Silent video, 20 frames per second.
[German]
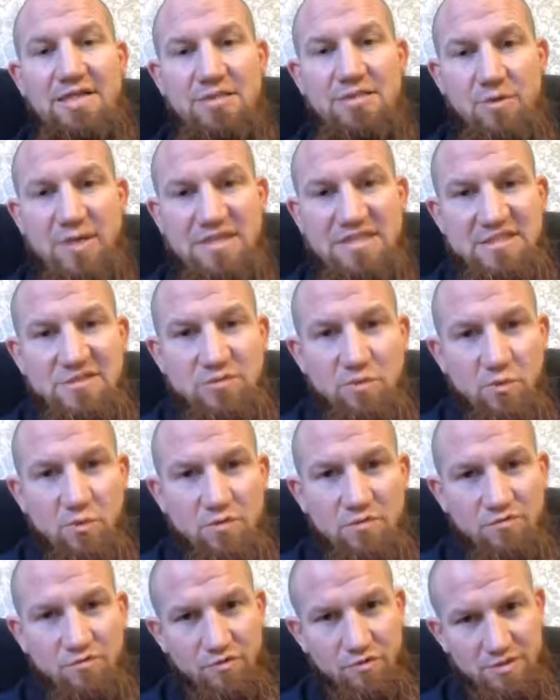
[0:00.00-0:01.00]
die so
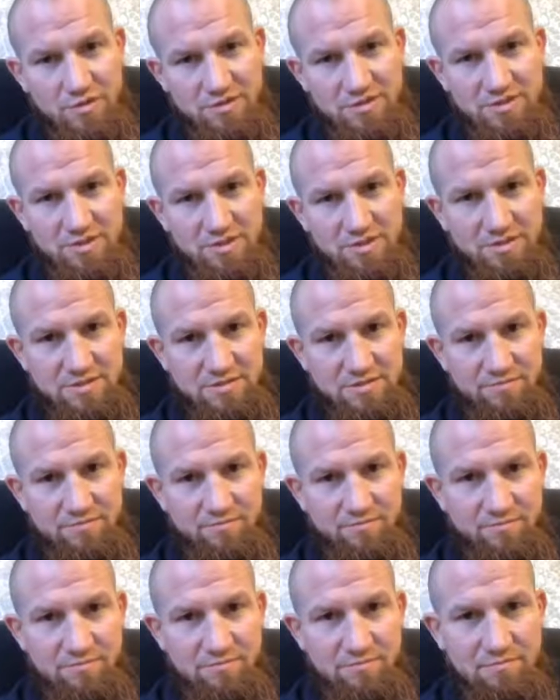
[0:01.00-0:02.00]
erzogen worden sind.
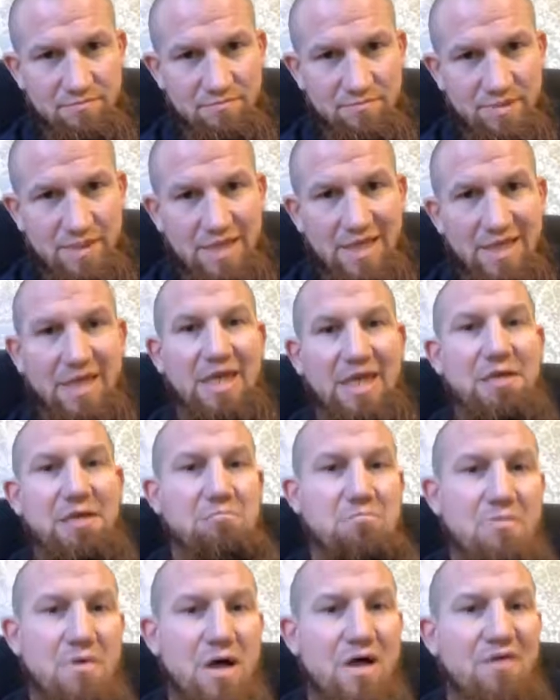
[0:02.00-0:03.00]

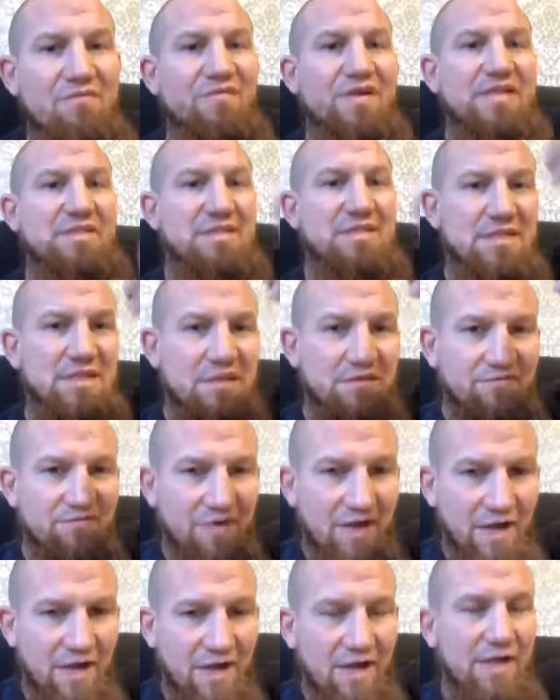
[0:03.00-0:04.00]
Immer wenn sie die
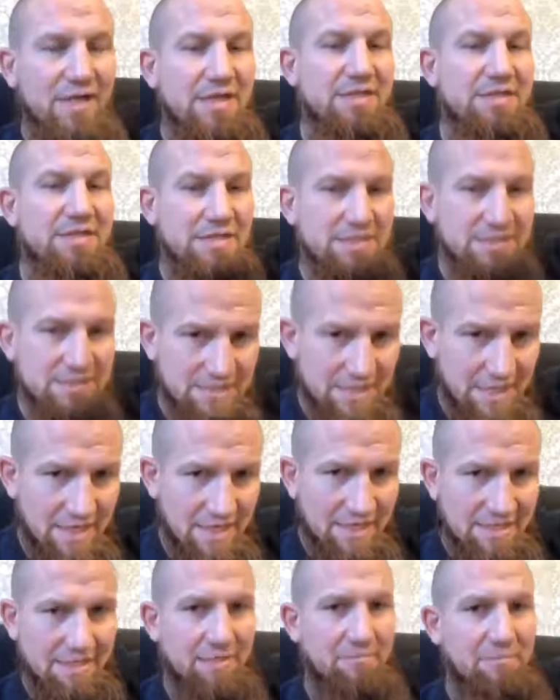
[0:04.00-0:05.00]
Wahrheit
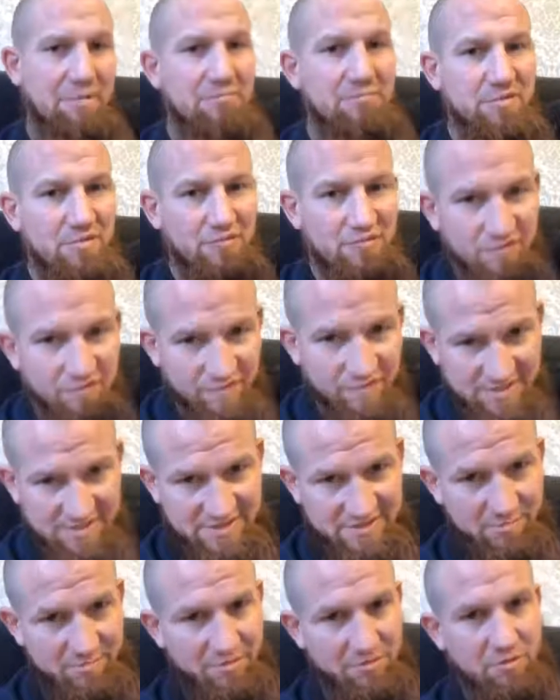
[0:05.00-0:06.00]
gesagt haben, haben sie auf die
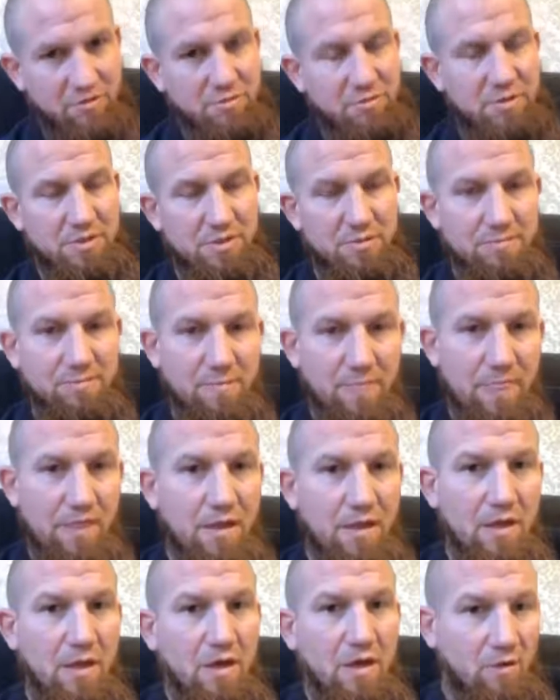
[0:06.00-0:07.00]
Fresse bekommen.
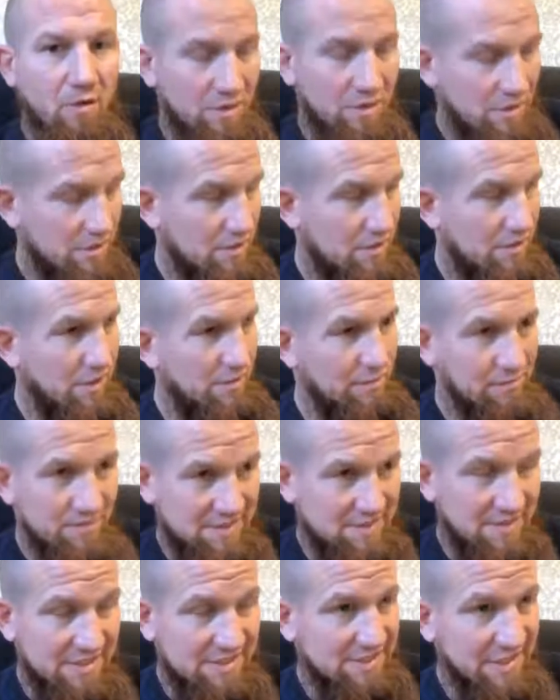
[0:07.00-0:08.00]
Und
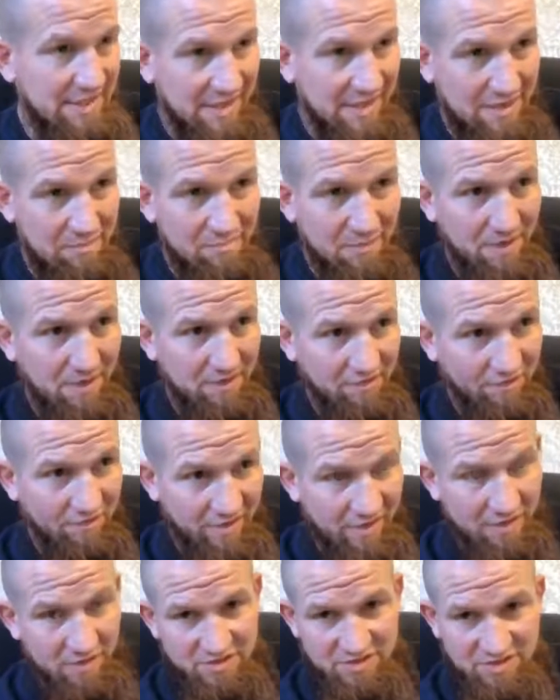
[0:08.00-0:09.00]
das heißt, die geben einen
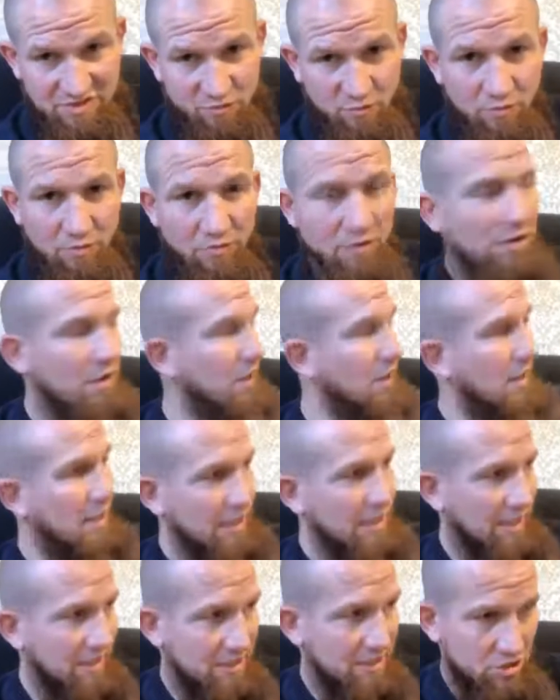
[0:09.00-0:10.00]
Fehler zu,
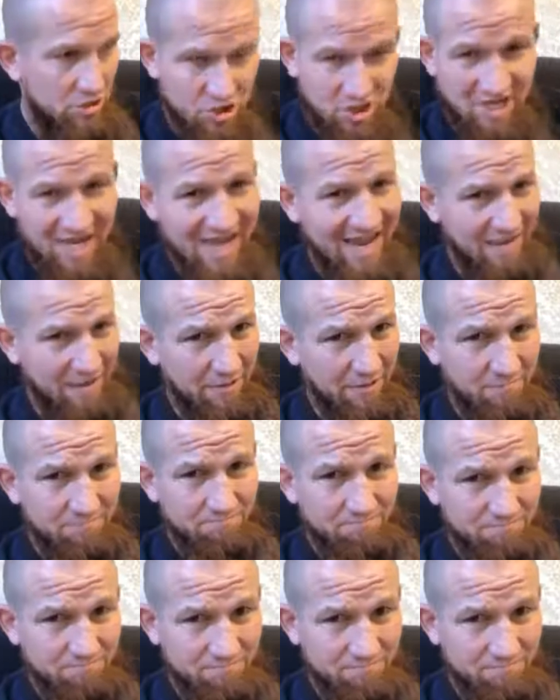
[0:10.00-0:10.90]
kriegen Schläge.